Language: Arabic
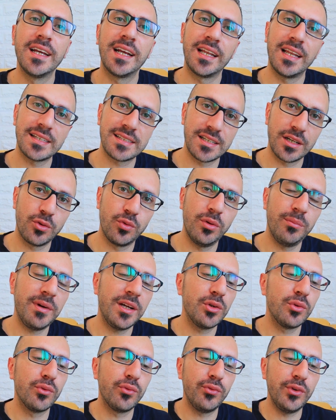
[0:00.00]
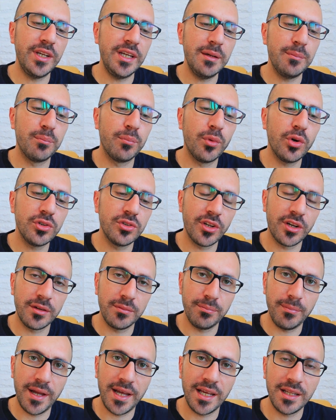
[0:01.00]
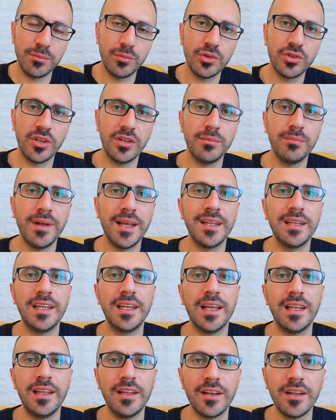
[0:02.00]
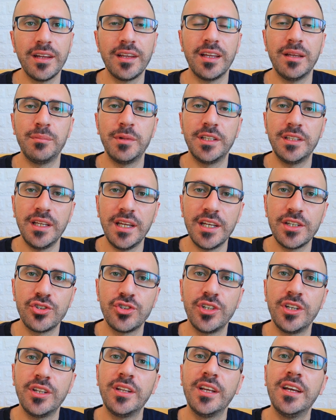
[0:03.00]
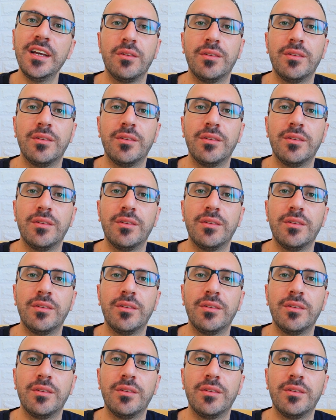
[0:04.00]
كلاسيك وومن وفي مودرن مان مودرن مان هي ليريك ايميتيشن